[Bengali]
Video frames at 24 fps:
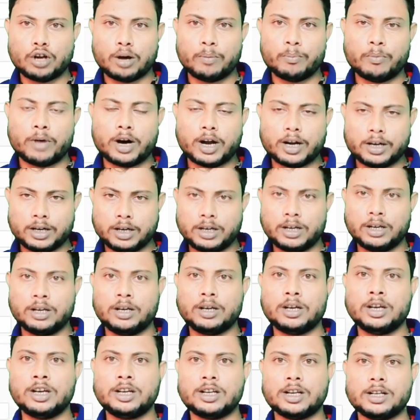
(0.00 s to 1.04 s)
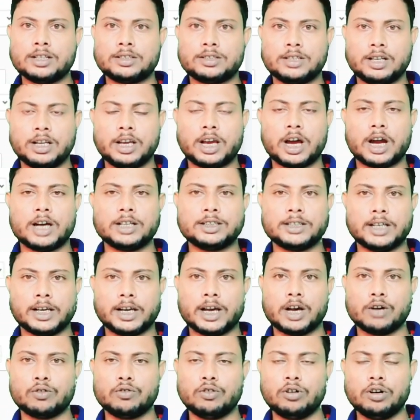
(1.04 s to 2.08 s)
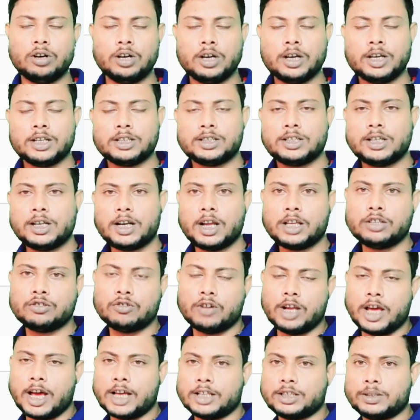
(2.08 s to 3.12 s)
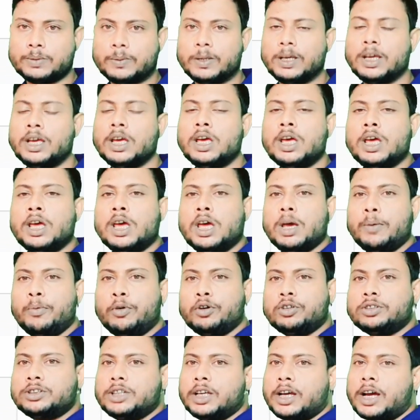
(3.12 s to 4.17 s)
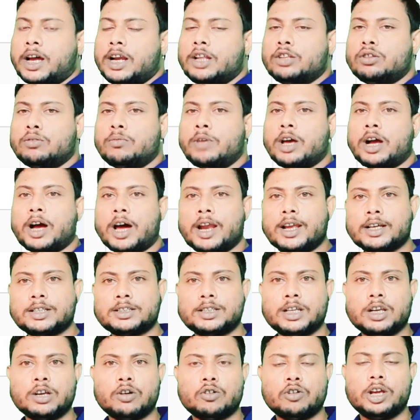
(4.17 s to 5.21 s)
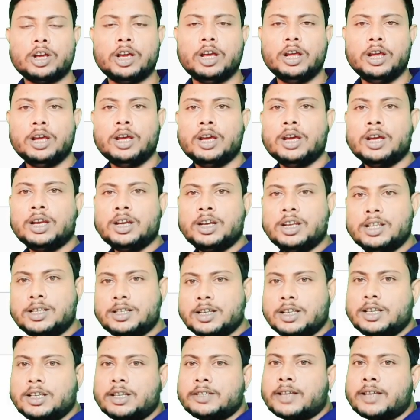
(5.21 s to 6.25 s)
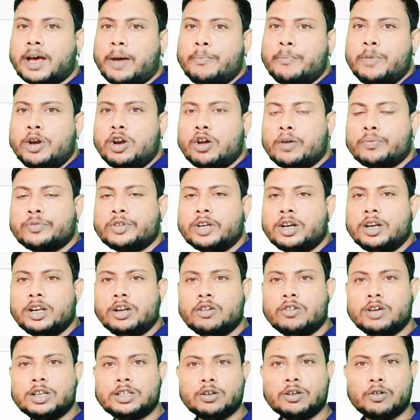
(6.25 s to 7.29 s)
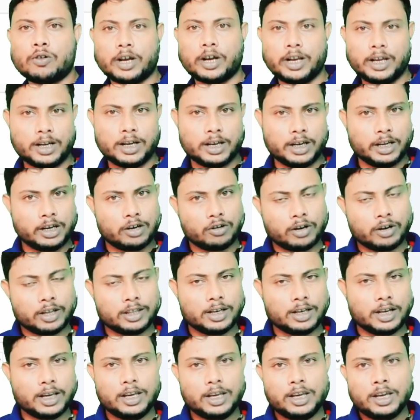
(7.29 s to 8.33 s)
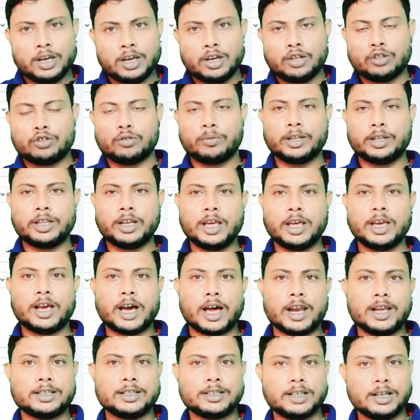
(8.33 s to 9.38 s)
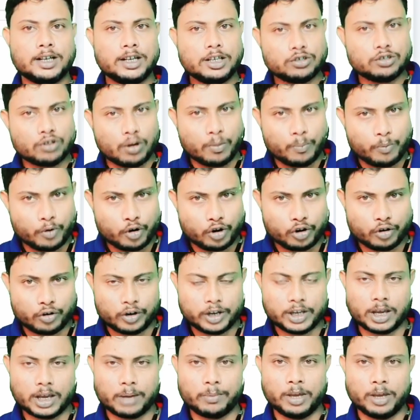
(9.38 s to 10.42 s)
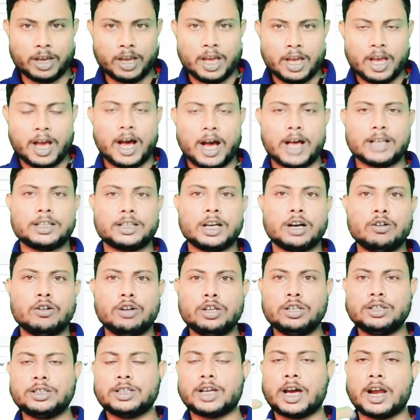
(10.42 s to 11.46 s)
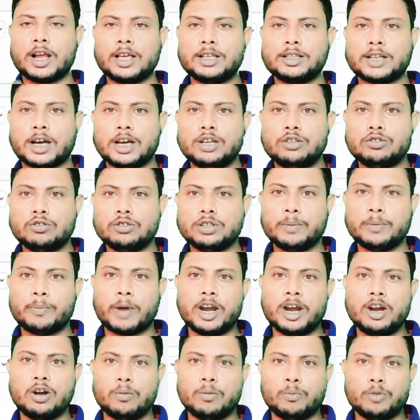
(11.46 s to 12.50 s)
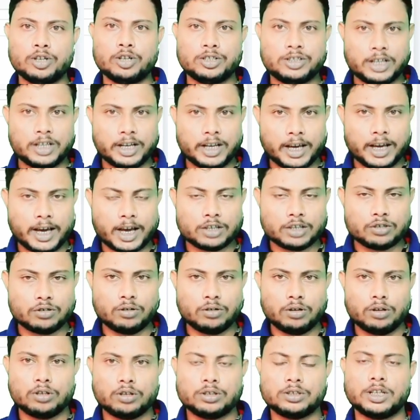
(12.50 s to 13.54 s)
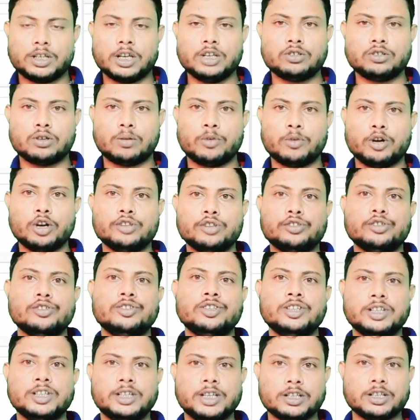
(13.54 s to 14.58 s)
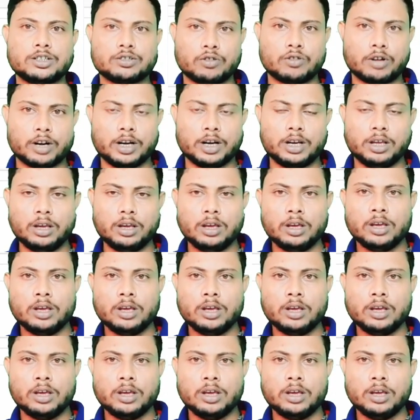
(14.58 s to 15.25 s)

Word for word: নাম্বার ডিটেলস লেখার জায়গাগুলো সেটা চলে আসবে এবং সেখানে তোমরা কারেকশন করে নিচে যে সাবমিট অপশানটি রয়েছে ওখানে ক্লিক করে দিলে তোমাদের এই কারেকশানটি সম্পন্ন হয়ে যাবে আশা করি যারা চাইছো যে বাড়ির নম্বর জেনে গেছো সেই সময় হয়তো জিজ্ঞেস করেনি